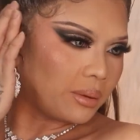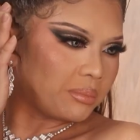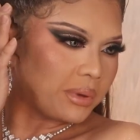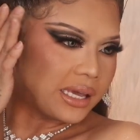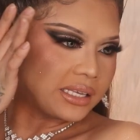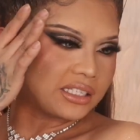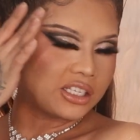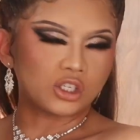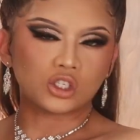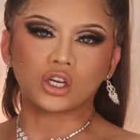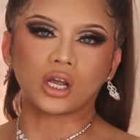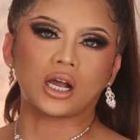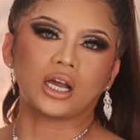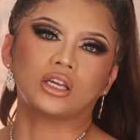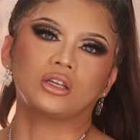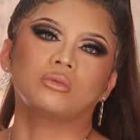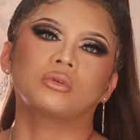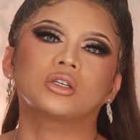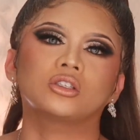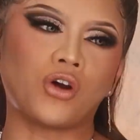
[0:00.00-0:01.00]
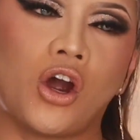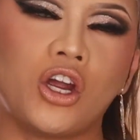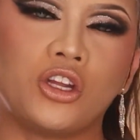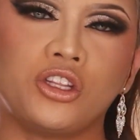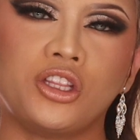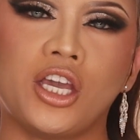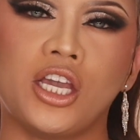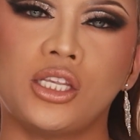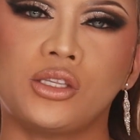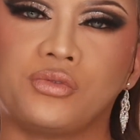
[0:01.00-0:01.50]
yeah, messy siya ngayon. For
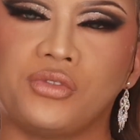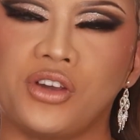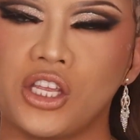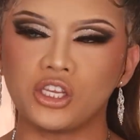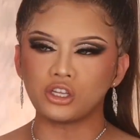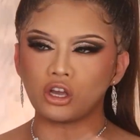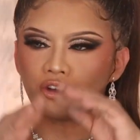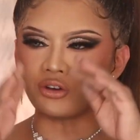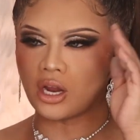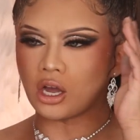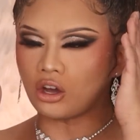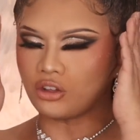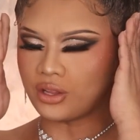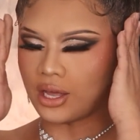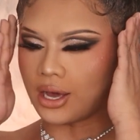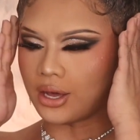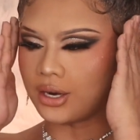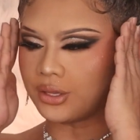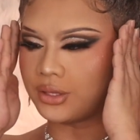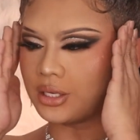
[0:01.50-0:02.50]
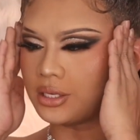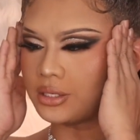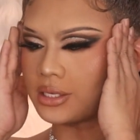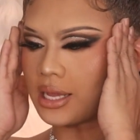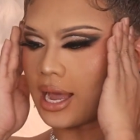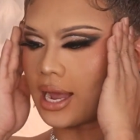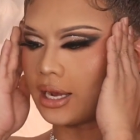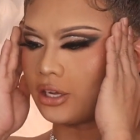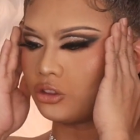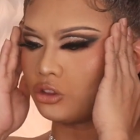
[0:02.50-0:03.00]
today's video, nako nakarating
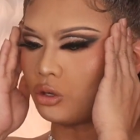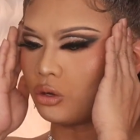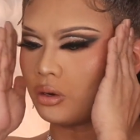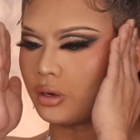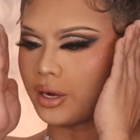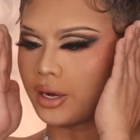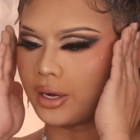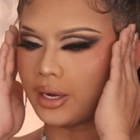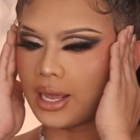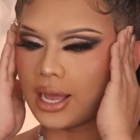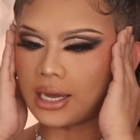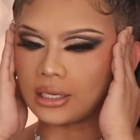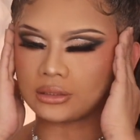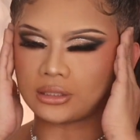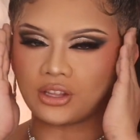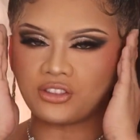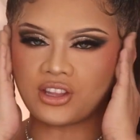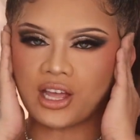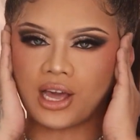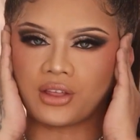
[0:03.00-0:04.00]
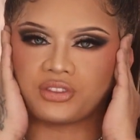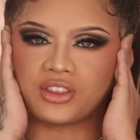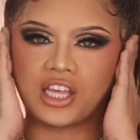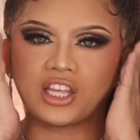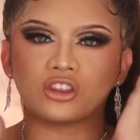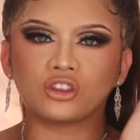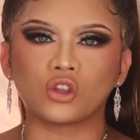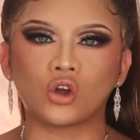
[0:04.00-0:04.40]
sa akin tong re-reactan natin,